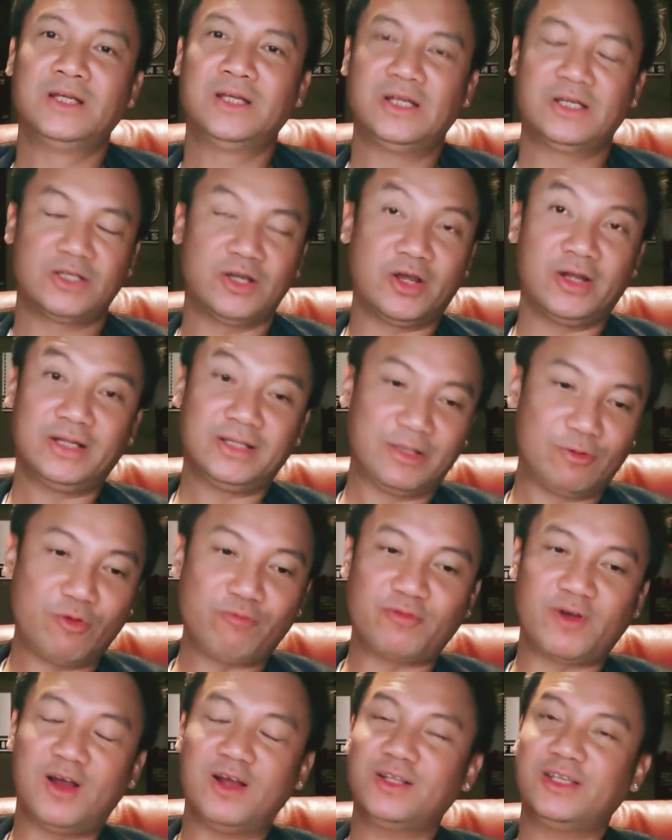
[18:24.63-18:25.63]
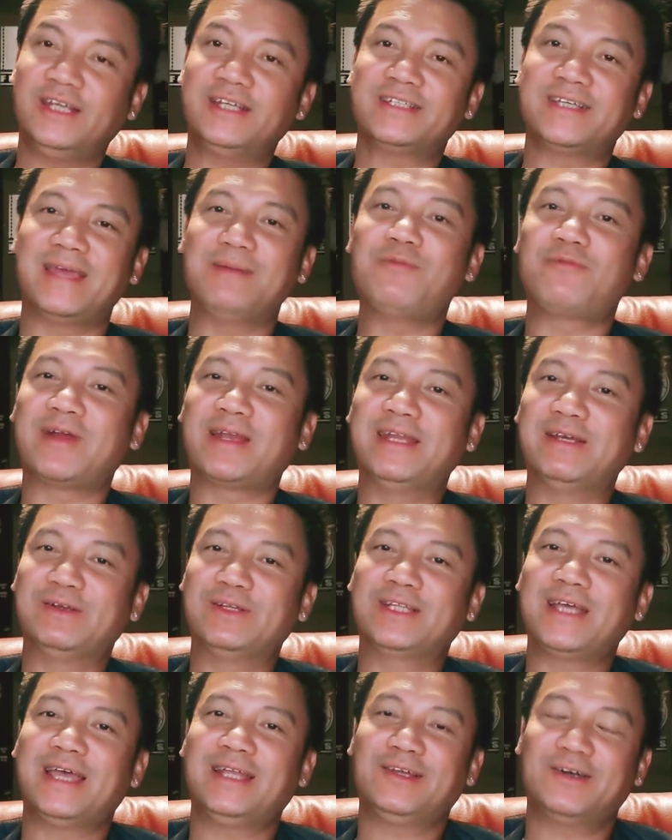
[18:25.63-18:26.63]
rồi thì quốc võ chia sẻ một vài điều
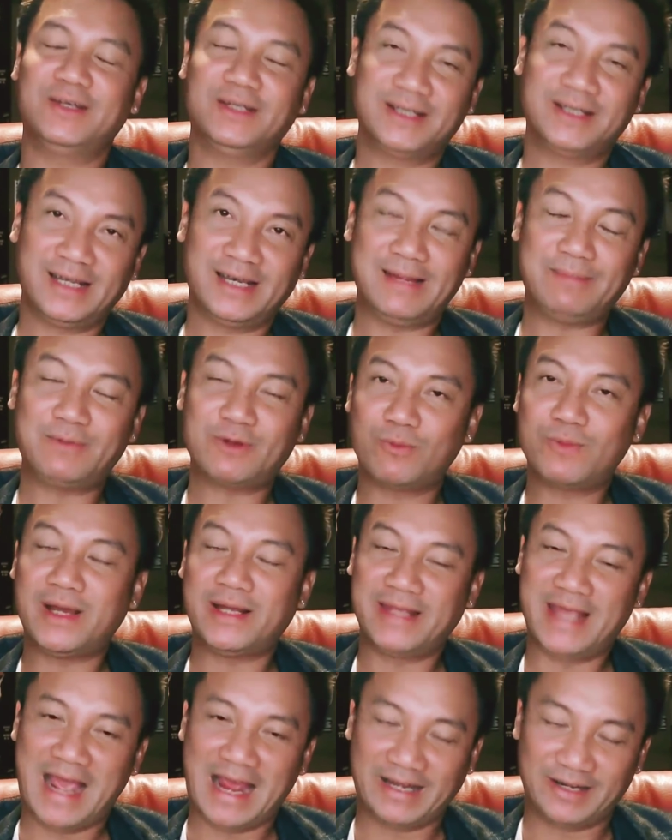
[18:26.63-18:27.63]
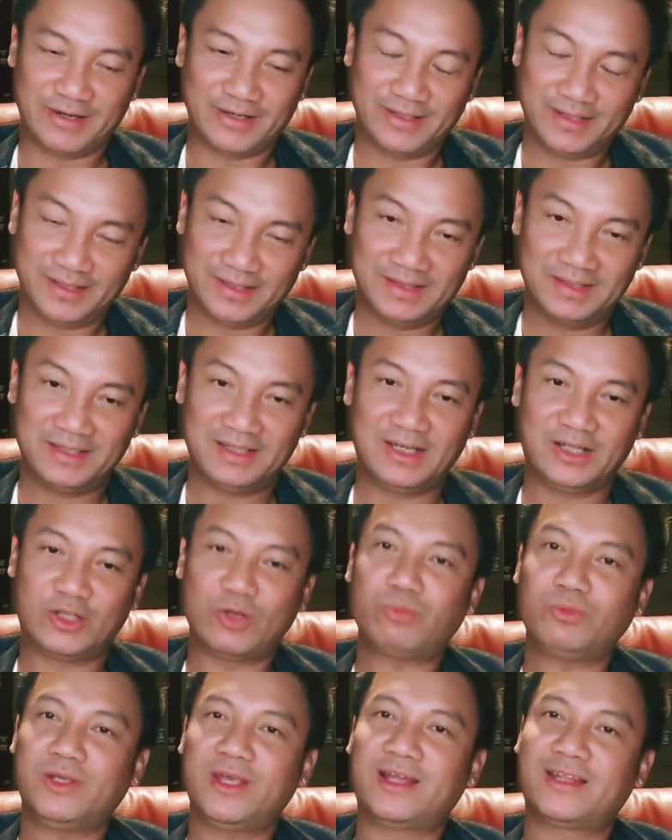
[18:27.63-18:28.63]
như thế thôi cái clip nó cũng hơi dài rồi
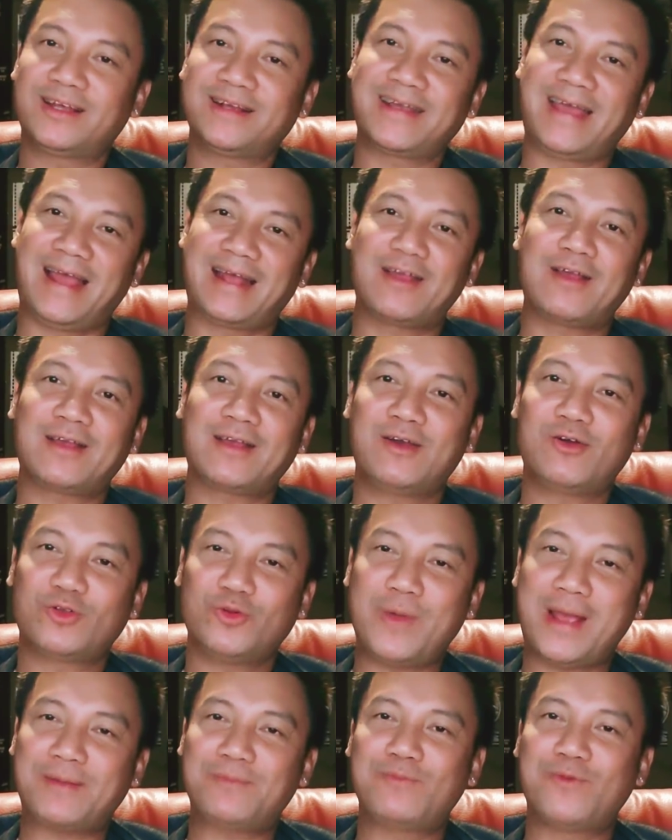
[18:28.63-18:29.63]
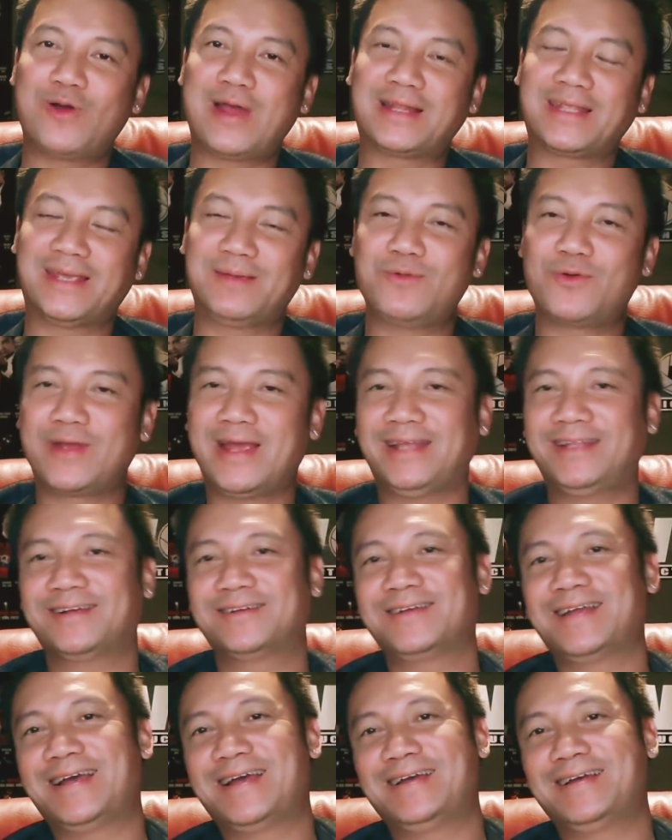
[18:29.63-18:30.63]
chúc cho tất cả các cô chú bác một anh chị một ngày
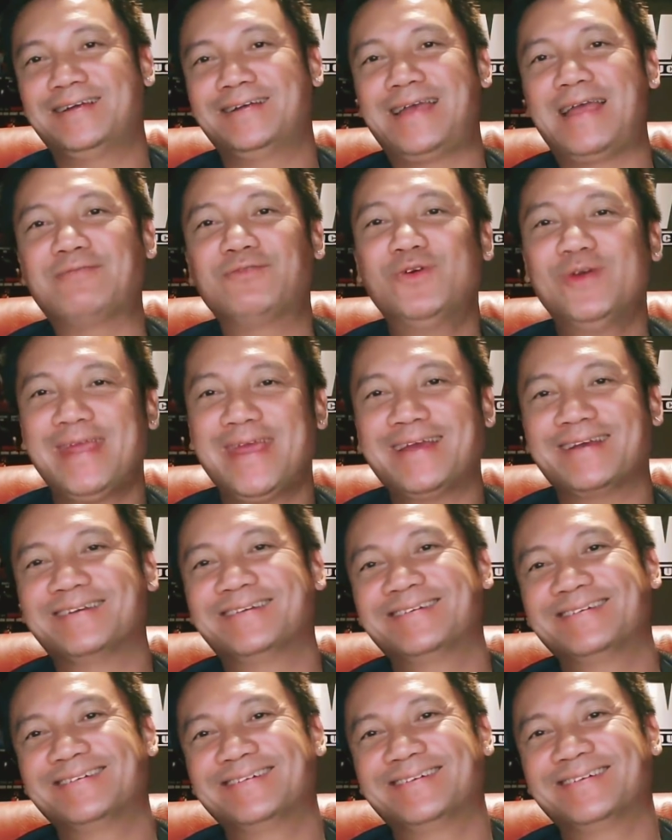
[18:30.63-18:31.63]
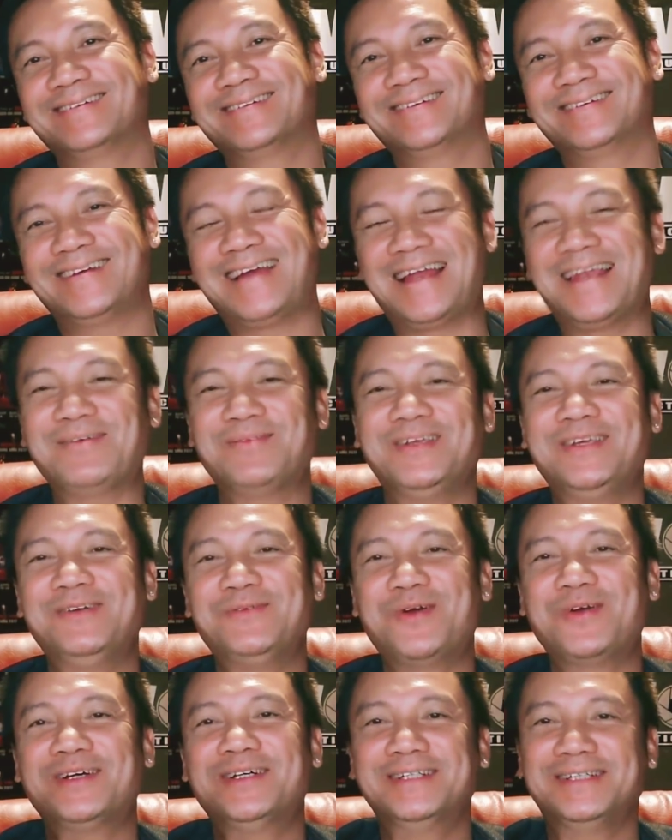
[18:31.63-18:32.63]
thật là an vui nha I love you
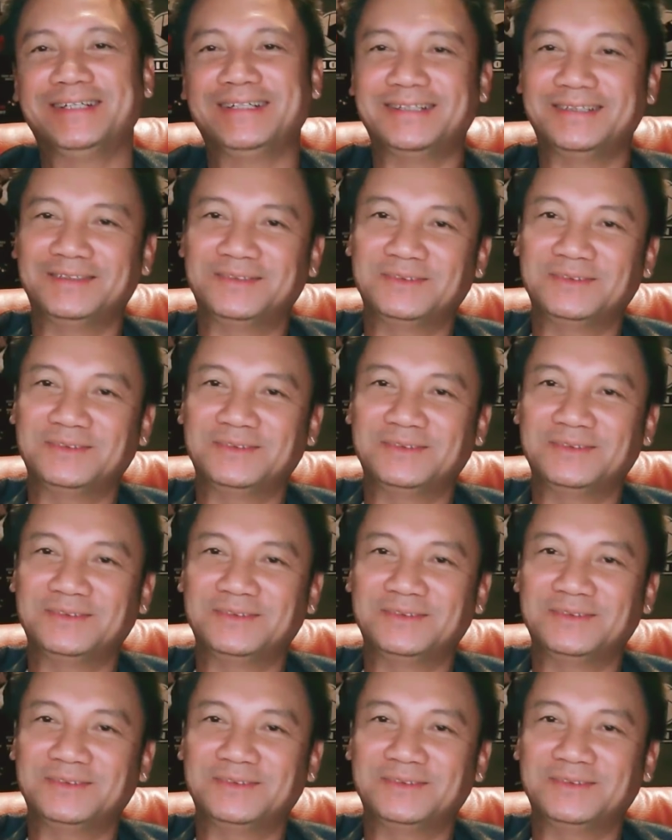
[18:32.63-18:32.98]
mọi người